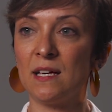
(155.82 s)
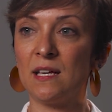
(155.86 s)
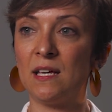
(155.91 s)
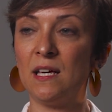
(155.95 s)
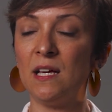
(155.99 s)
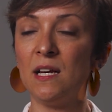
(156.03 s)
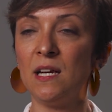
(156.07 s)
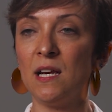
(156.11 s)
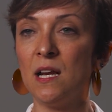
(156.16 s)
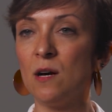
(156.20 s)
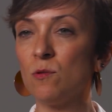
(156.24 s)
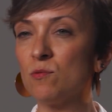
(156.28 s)

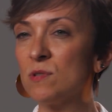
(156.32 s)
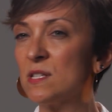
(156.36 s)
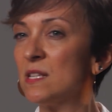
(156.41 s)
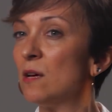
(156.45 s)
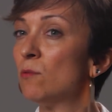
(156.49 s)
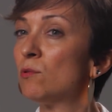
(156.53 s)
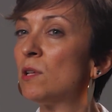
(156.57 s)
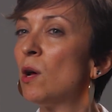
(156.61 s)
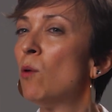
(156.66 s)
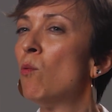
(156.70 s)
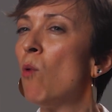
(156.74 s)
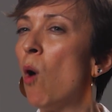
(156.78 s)
que não
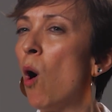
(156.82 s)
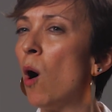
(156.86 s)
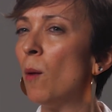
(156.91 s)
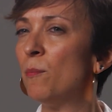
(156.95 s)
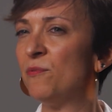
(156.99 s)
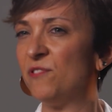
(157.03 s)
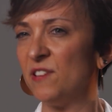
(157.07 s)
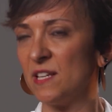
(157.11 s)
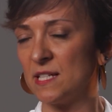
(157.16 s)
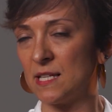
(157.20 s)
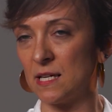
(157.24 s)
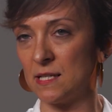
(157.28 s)
são tão
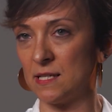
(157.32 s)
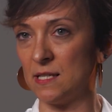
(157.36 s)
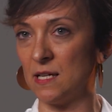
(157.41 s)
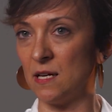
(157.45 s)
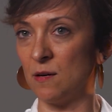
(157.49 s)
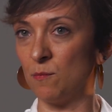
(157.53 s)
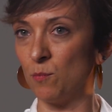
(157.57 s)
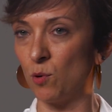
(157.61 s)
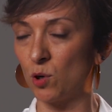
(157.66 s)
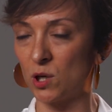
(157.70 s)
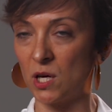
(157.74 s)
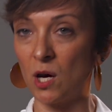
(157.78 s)
óbvias
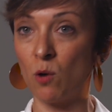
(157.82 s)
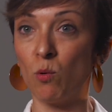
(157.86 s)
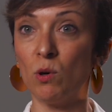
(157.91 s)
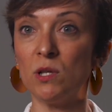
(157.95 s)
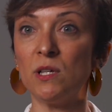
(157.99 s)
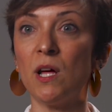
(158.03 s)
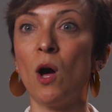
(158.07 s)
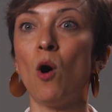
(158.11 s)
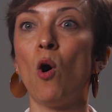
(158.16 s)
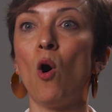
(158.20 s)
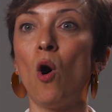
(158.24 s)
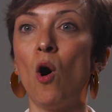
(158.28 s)
assim, porque
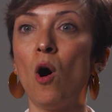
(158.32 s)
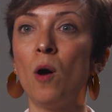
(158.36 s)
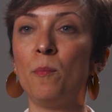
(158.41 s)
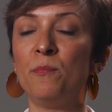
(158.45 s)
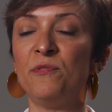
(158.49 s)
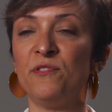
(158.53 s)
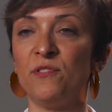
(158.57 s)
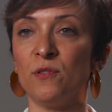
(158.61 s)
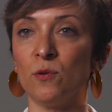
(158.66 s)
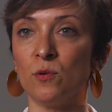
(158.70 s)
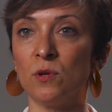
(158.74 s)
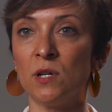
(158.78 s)
quando é
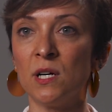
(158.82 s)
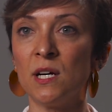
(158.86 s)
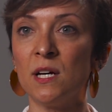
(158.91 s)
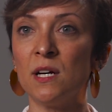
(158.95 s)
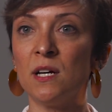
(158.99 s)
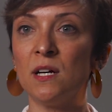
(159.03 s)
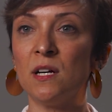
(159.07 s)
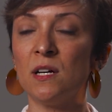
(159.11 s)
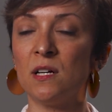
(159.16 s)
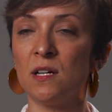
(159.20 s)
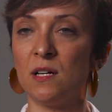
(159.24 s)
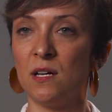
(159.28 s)
óbvio,
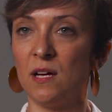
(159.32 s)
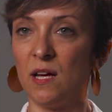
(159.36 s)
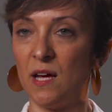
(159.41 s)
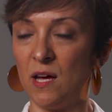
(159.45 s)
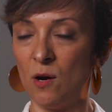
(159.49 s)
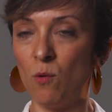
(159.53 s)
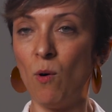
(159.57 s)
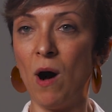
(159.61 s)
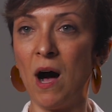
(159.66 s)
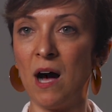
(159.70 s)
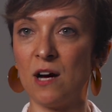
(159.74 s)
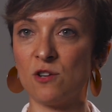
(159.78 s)

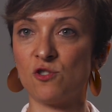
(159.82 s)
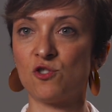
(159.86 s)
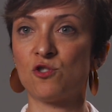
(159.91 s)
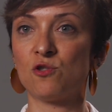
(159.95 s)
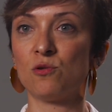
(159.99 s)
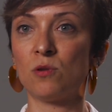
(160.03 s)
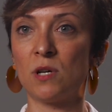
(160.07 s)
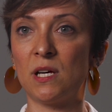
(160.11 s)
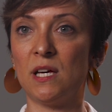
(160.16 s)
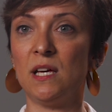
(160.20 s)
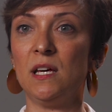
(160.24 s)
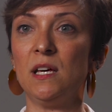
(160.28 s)
eu
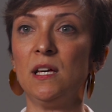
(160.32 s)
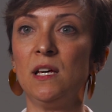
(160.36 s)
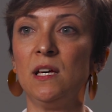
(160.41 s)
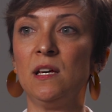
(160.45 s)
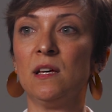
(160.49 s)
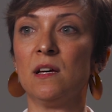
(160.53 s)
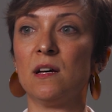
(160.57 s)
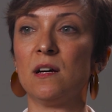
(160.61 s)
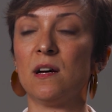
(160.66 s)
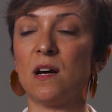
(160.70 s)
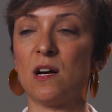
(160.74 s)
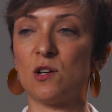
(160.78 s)
acho
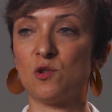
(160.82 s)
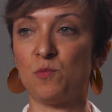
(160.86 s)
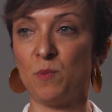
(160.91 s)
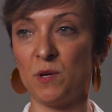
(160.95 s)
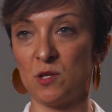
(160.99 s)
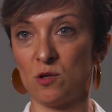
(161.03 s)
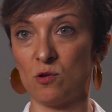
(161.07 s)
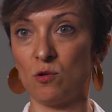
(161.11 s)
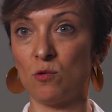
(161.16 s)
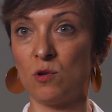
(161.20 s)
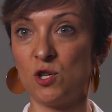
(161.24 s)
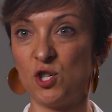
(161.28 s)
que as
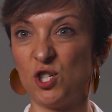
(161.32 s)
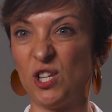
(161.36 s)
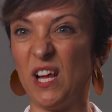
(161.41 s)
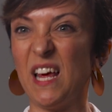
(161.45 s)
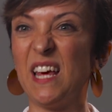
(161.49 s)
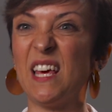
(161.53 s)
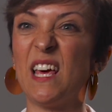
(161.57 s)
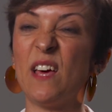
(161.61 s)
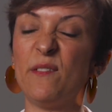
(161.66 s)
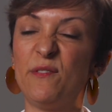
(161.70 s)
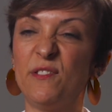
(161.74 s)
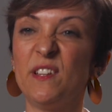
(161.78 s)
pessoas
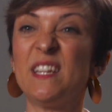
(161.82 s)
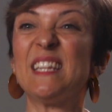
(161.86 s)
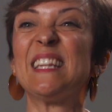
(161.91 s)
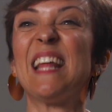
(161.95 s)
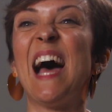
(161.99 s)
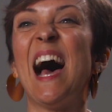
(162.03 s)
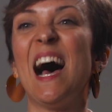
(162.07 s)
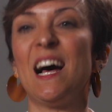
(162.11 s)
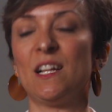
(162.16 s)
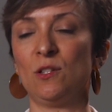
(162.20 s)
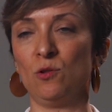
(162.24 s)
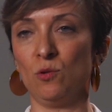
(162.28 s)
têm
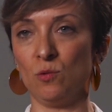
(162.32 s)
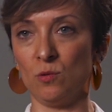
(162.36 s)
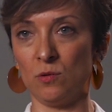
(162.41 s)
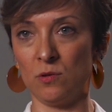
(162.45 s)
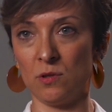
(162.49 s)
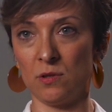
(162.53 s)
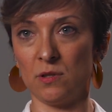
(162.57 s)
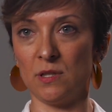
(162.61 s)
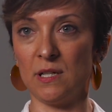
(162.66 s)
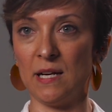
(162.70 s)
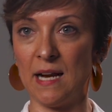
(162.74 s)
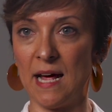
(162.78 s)

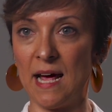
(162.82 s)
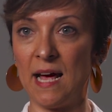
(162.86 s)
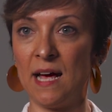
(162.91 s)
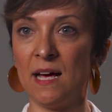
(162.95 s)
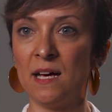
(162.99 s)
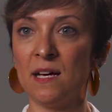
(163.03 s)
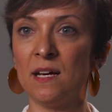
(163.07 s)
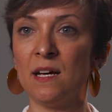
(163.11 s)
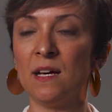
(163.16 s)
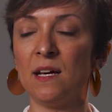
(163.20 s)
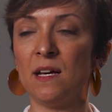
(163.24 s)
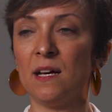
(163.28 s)
evitado,
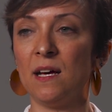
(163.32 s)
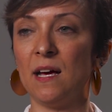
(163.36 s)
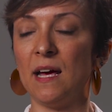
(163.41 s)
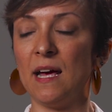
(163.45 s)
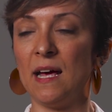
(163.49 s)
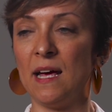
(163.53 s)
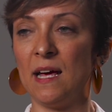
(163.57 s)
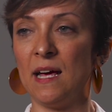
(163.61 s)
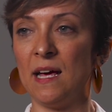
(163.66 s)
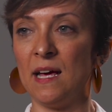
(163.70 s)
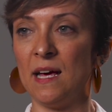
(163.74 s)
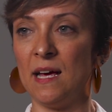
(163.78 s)
né?
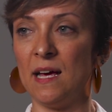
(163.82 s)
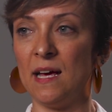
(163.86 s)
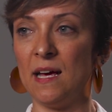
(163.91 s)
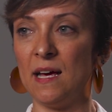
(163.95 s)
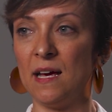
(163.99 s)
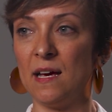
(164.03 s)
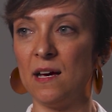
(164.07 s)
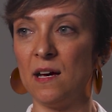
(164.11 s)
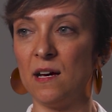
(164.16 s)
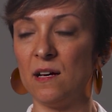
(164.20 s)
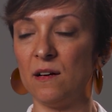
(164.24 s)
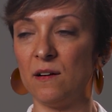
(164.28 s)

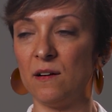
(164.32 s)
É,